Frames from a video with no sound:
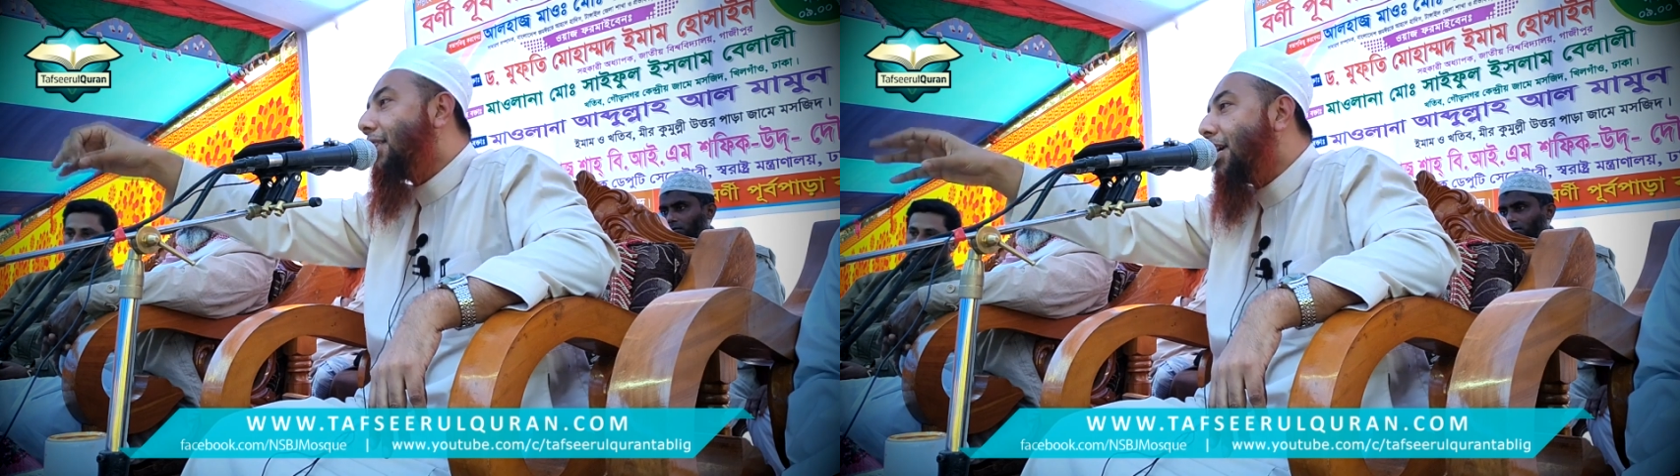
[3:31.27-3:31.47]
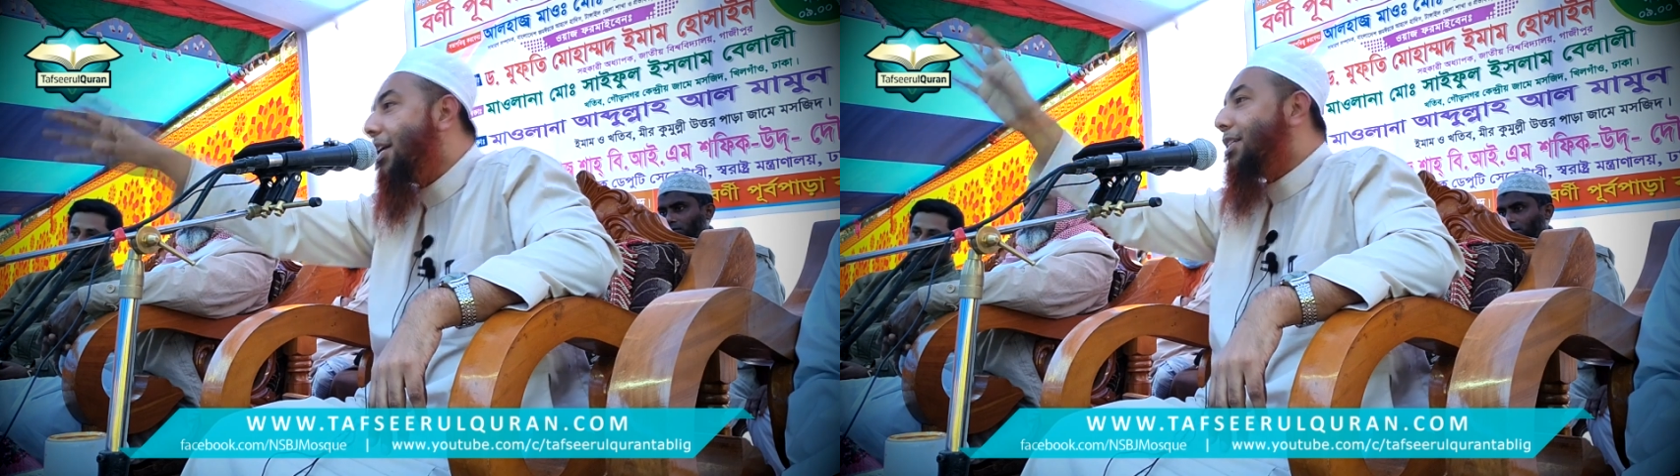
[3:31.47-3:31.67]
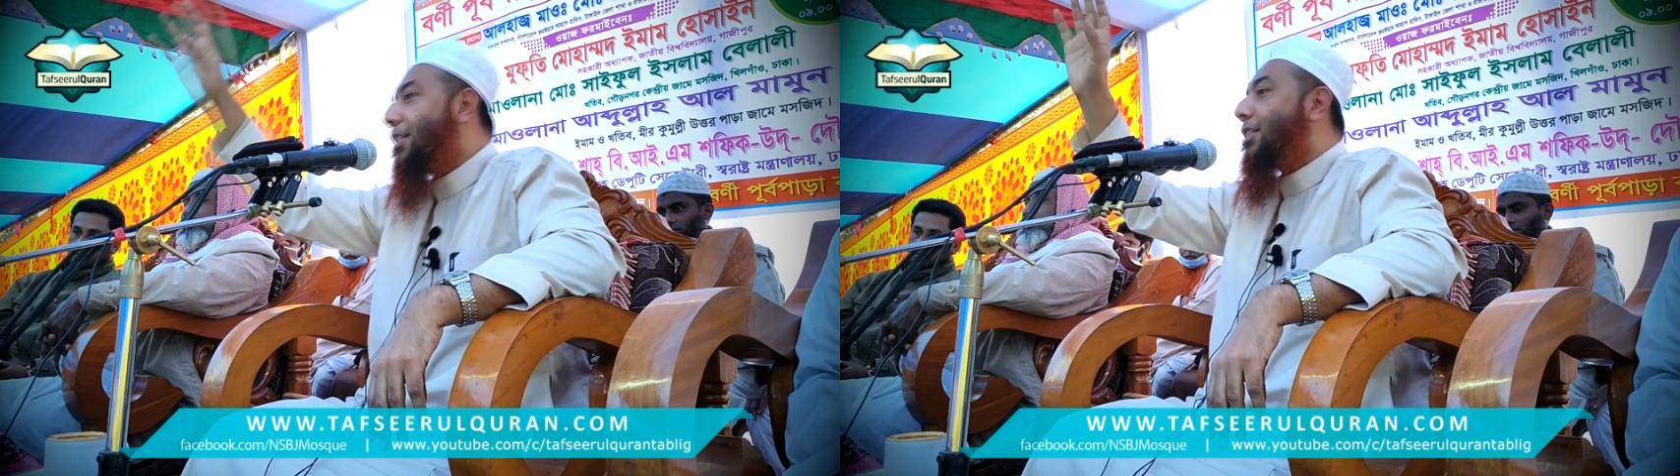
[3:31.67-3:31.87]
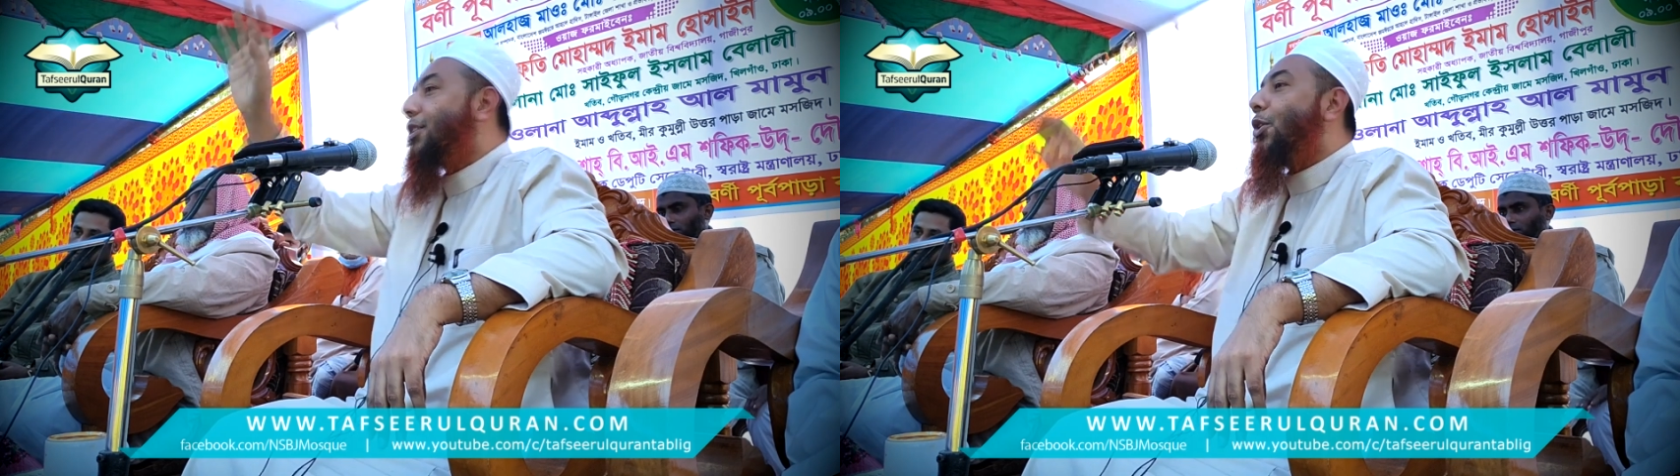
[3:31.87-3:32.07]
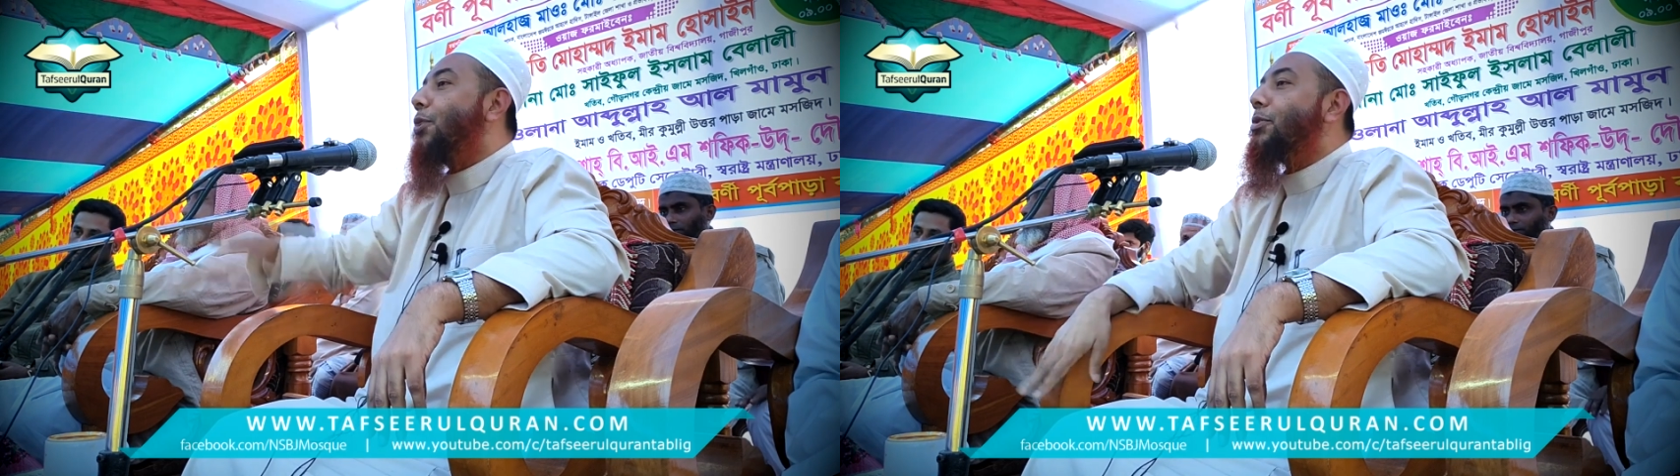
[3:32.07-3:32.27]
তেইশ
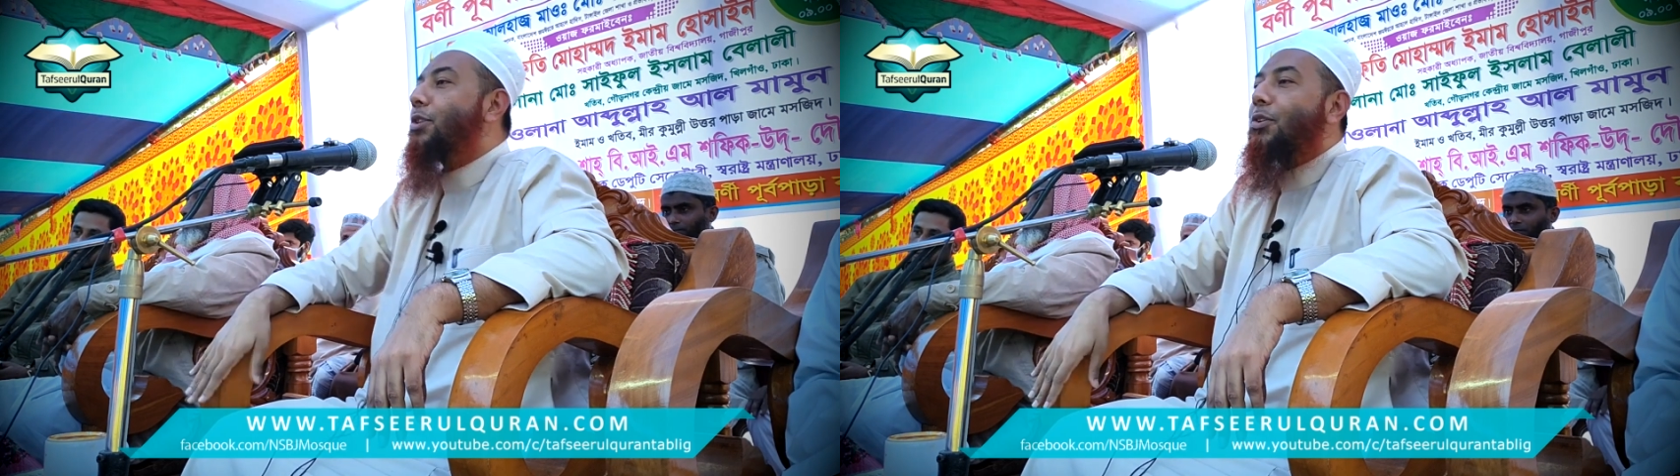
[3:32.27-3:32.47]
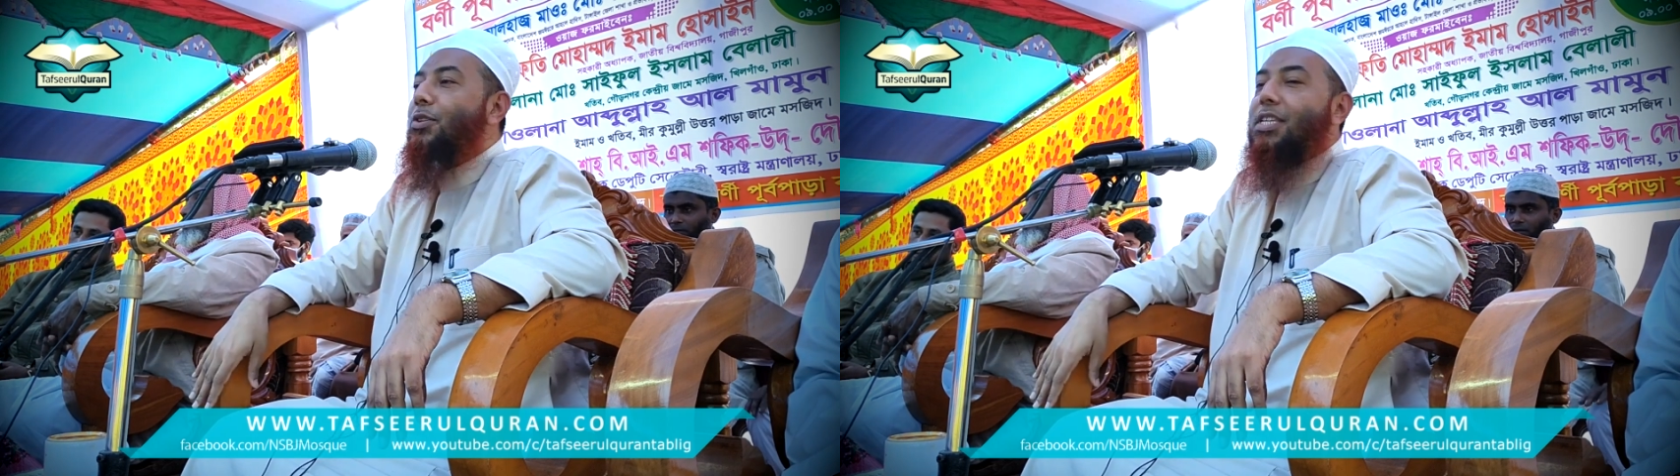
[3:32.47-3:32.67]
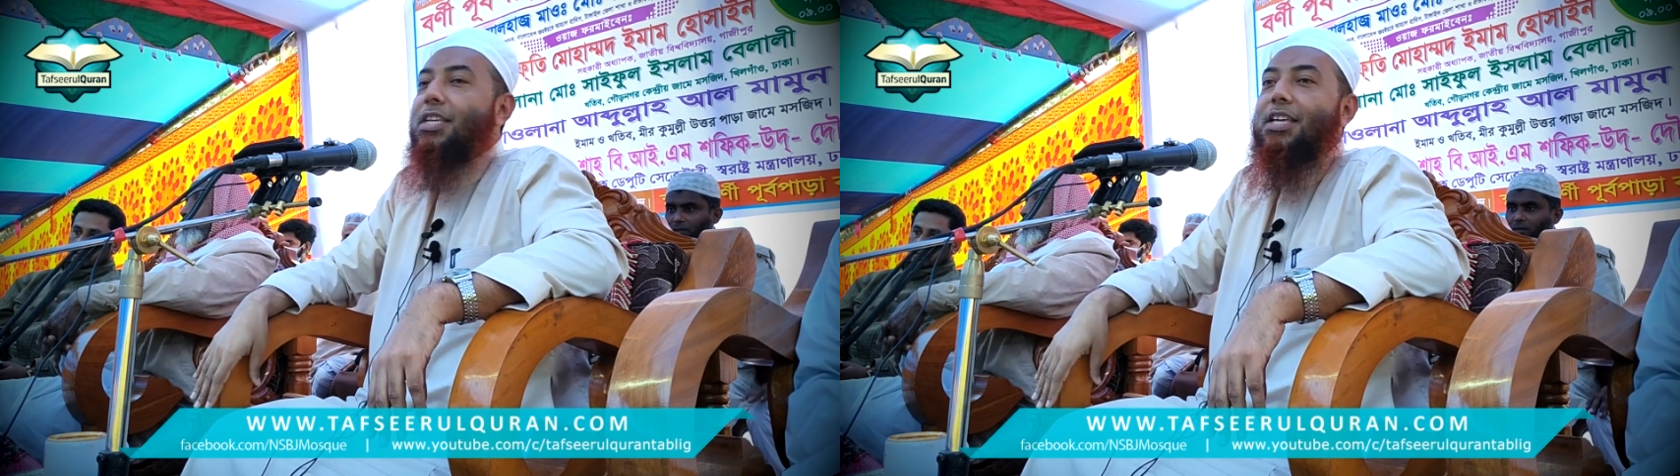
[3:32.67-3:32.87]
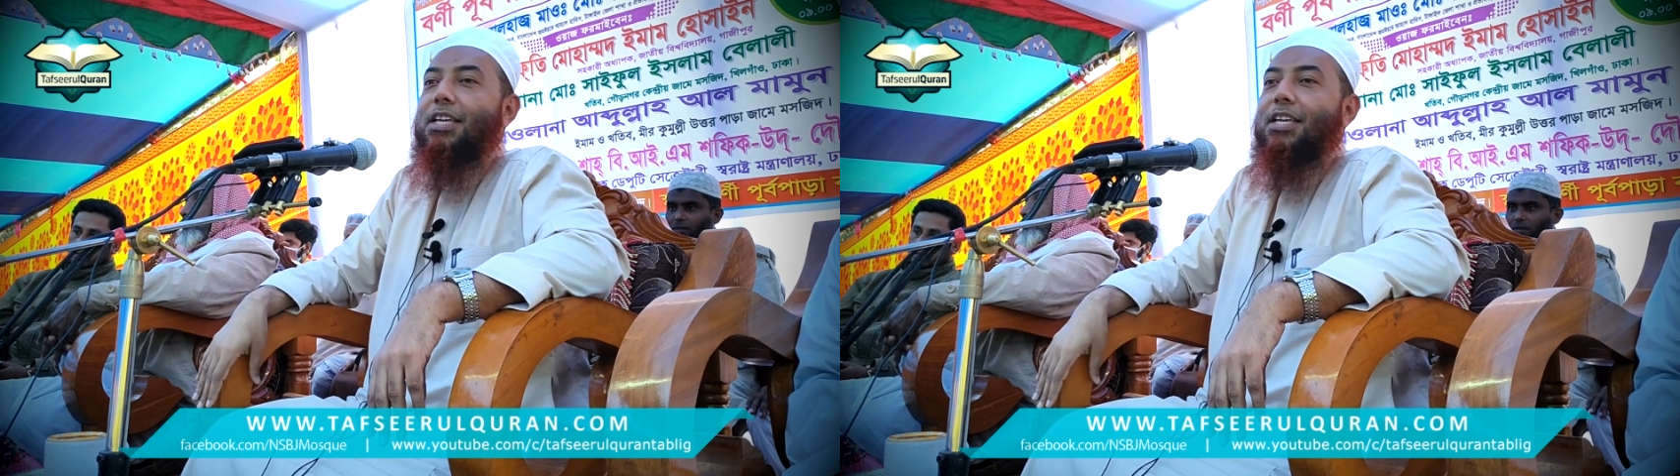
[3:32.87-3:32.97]
কয় বছর হয়েছে